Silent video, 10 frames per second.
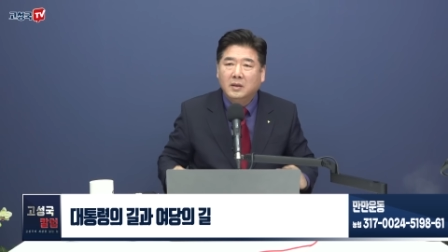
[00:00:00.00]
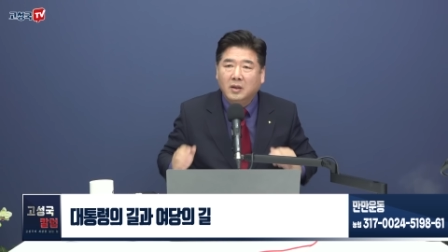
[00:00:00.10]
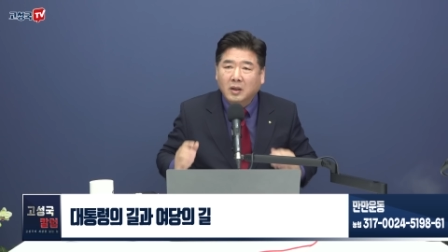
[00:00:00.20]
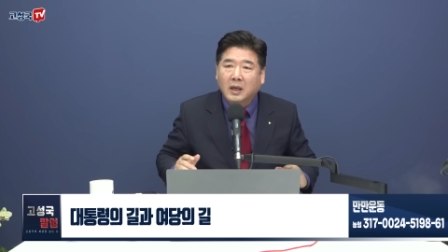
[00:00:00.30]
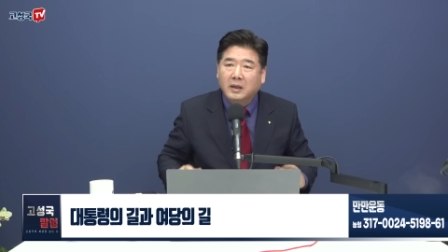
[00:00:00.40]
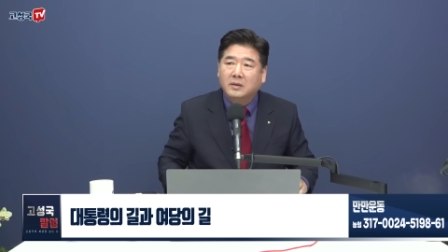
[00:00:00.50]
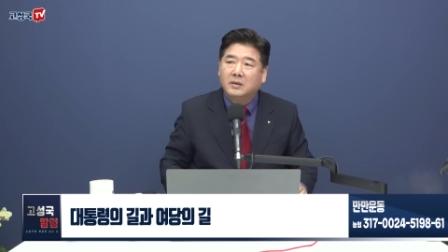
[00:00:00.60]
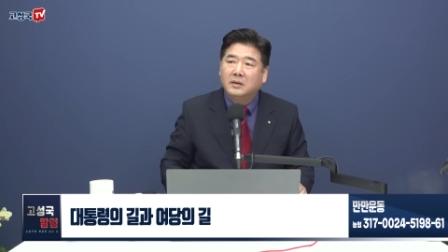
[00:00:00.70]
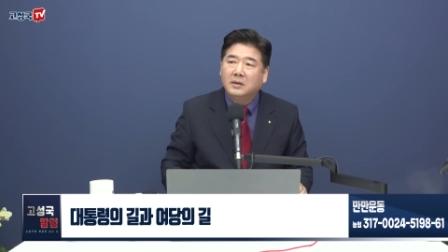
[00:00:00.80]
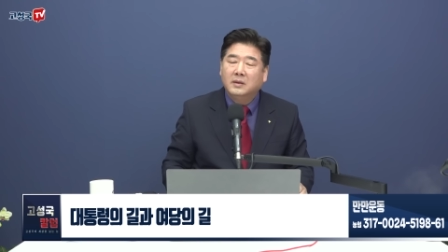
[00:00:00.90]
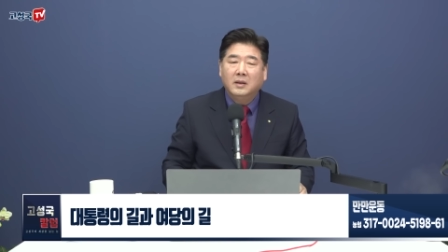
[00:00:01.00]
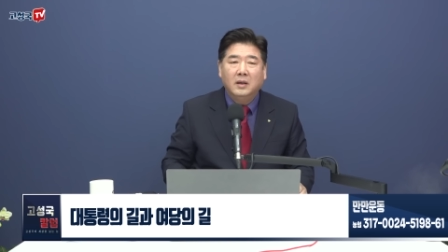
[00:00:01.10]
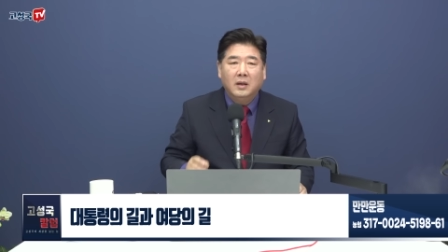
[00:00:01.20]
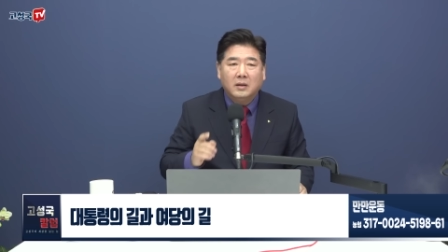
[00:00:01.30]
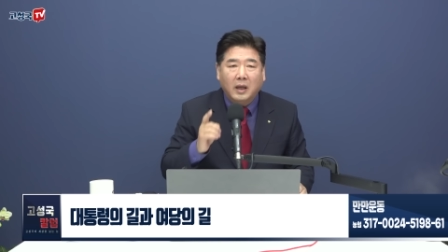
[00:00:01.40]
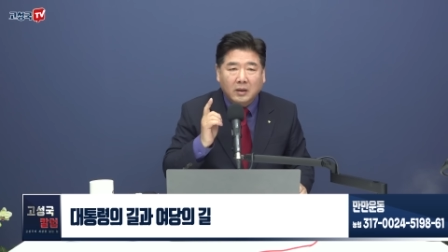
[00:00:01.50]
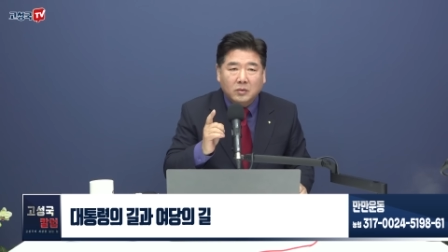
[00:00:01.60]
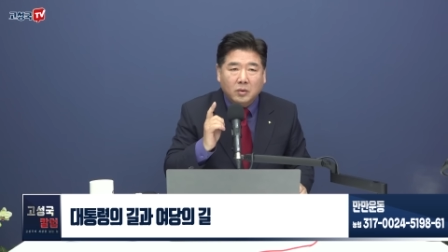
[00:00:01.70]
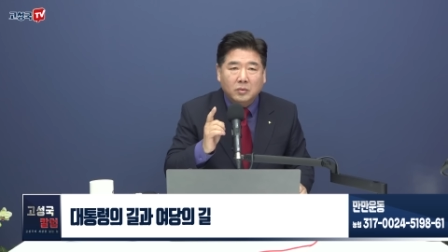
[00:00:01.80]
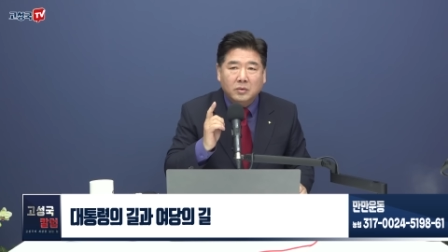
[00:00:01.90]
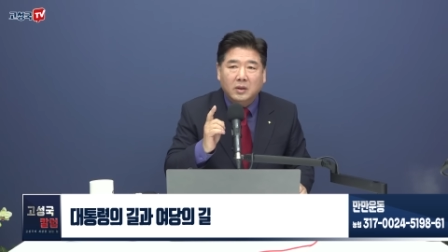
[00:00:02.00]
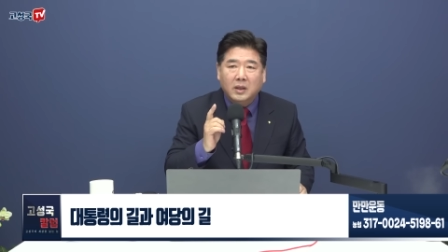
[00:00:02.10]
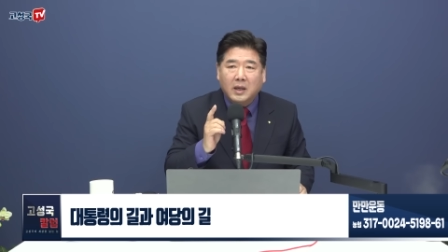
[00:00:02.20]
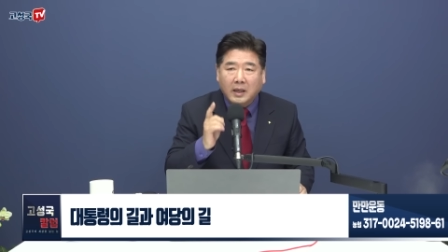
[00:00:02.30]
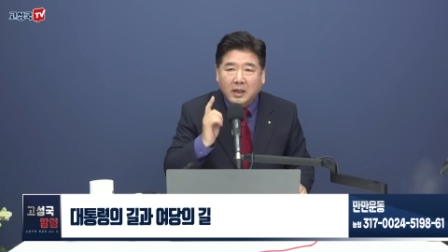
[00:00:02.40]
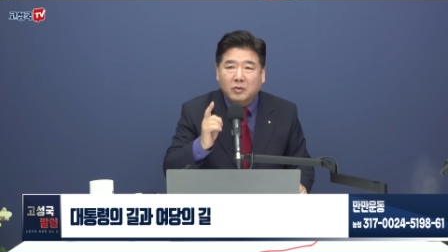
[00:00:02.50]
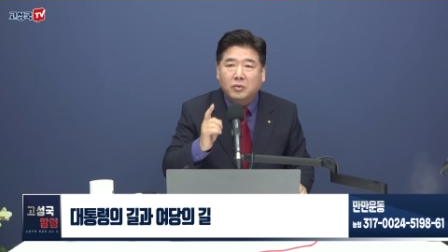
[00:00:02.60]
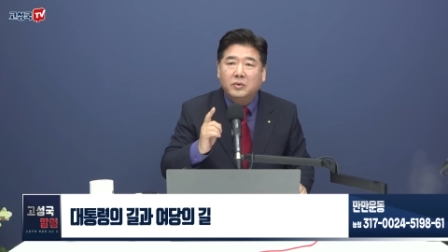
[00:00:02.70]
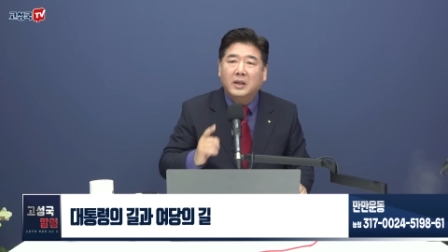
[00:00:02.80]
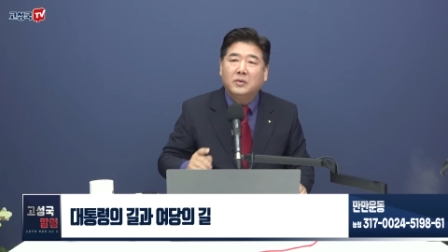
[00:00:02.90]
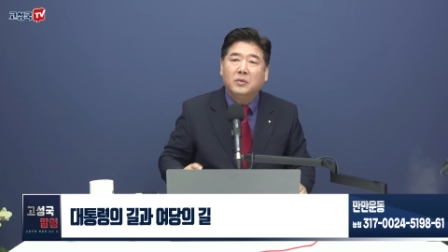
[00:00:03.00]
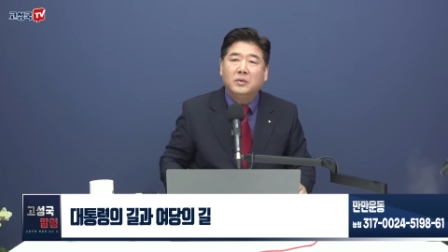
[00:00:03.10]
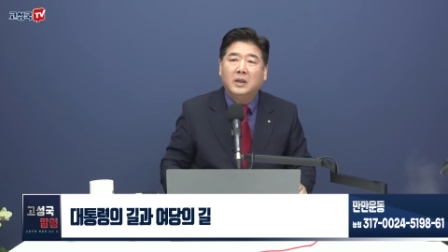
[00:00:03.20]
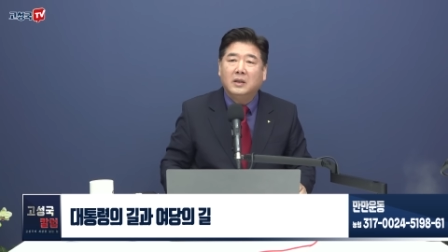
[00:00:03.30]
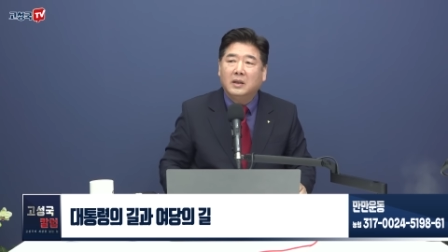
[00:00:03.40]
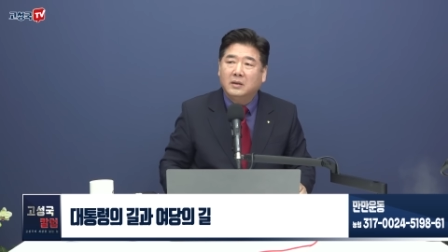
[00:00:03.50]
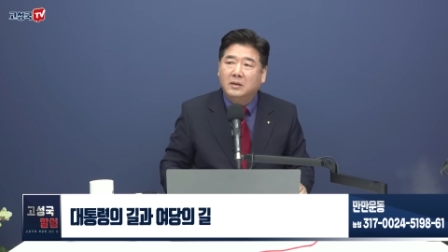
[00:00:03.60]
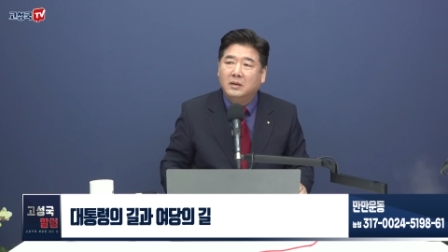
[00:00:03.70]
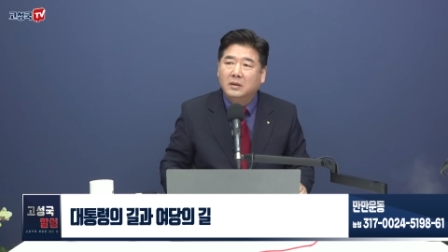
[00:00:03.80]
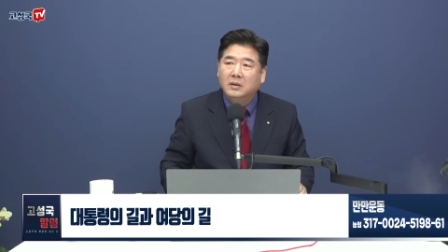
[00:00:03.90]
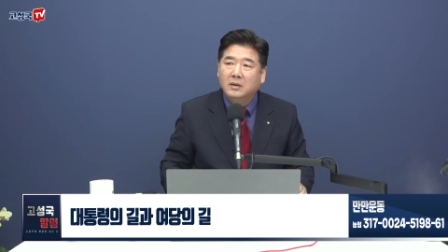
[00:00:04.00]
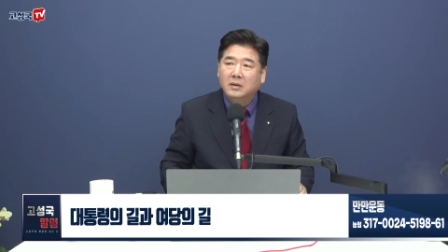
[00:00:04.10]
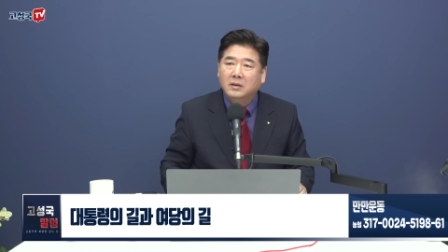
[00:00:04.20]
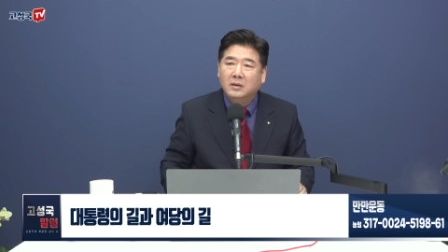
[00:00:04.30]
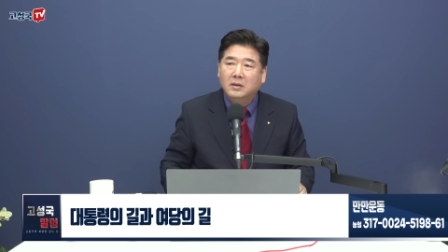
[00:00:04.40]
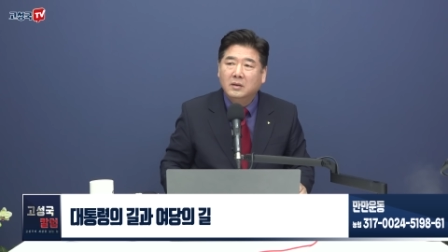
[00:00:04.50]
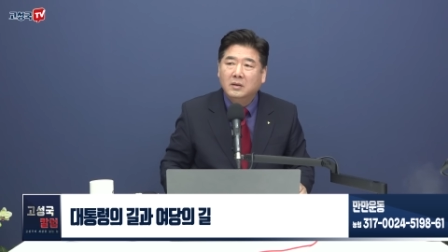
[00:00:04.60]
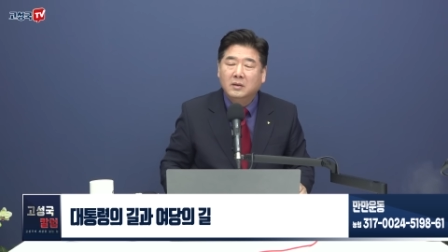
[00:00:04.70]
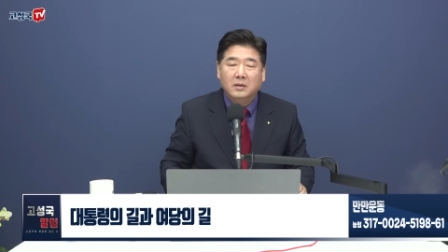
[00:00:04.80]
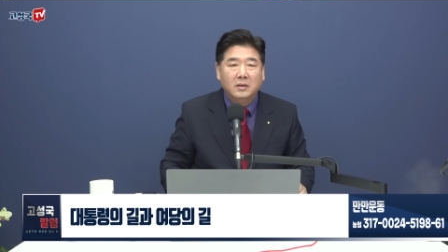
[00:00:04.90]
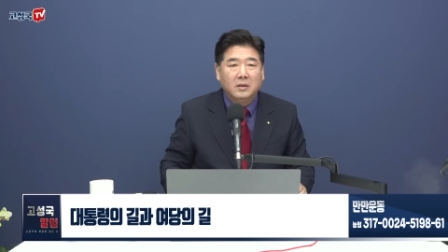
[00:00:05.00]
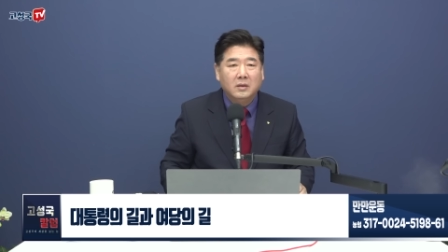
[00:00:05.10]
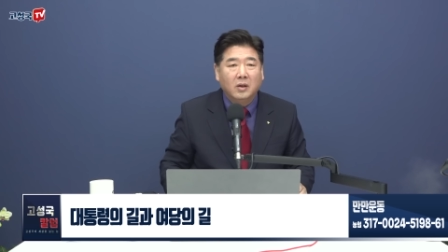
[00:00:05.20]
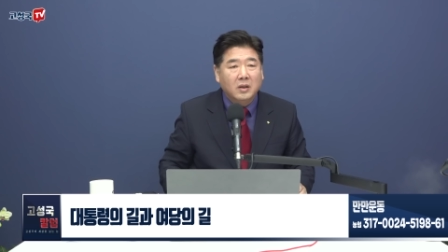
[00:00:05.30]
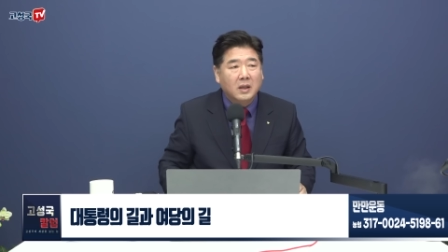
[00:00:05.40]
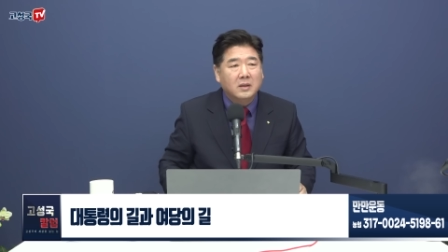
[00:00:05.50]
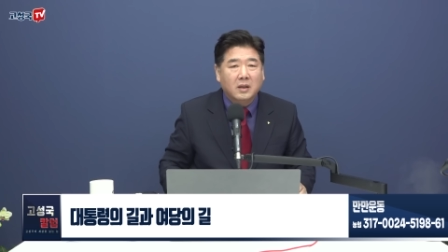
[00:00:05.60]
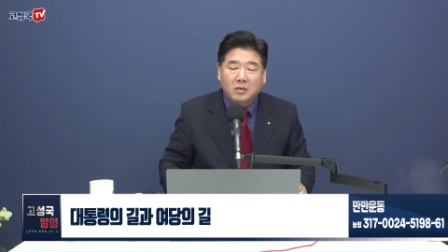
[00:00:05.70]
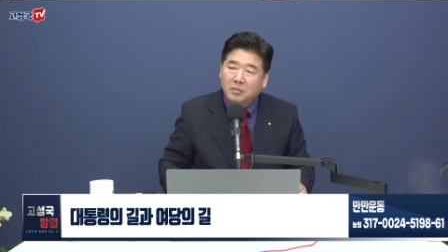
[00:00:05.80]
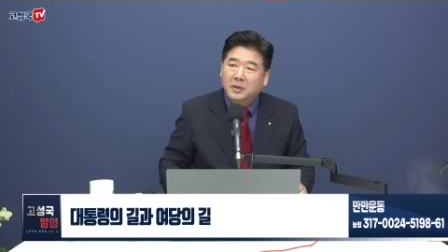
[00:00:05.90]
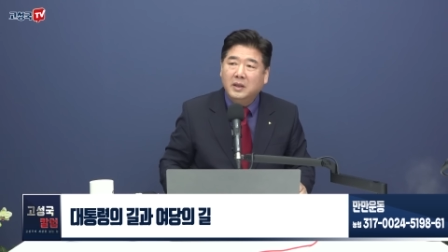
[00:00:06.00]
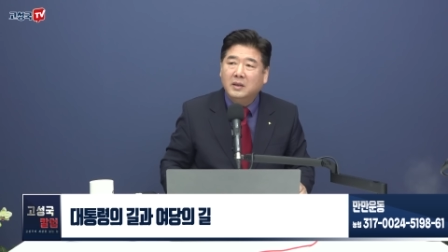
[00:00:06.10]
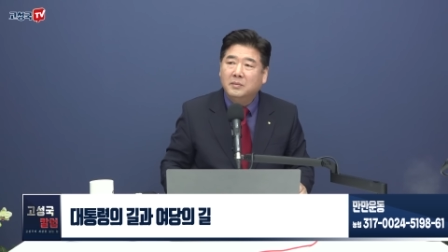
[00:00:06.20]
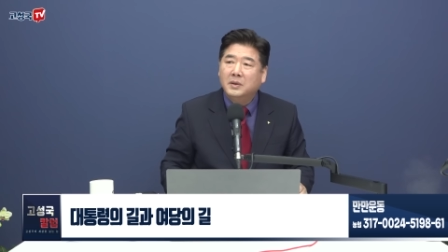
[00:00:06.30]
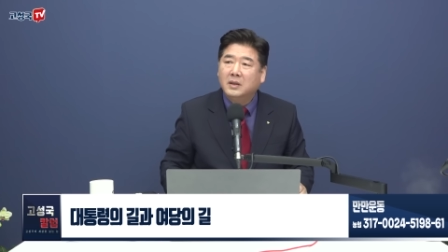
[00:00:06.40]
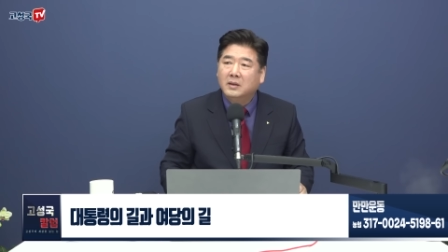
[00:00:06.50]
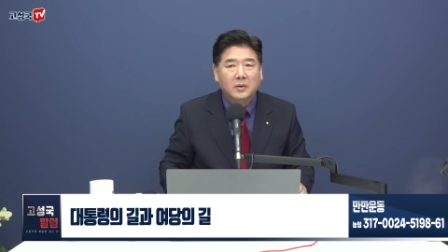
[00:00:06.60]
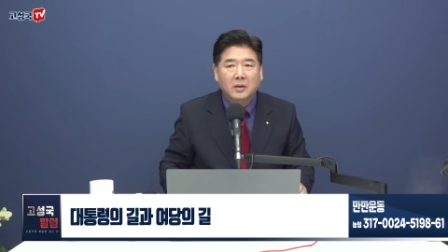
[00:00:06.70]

여당에서 대통령이 가장 중요한 존재인가를 더 이상 제가 설명해야 됩니까?